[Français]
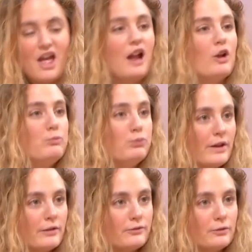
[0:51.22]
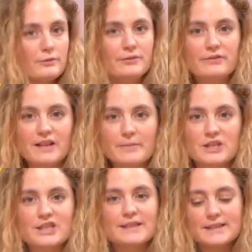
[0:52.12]
Alors pour info, Vive la
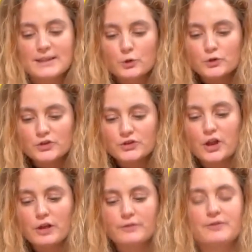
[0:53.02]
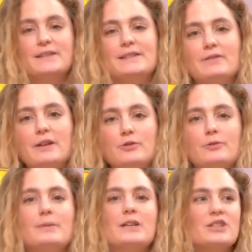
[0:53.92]
Magie, c'est le seul festival
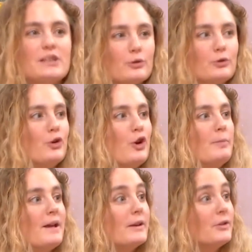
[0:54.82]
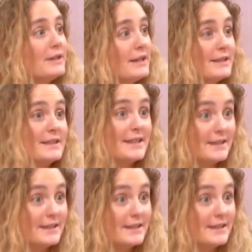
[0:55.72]
de magie en Europe à accueillir des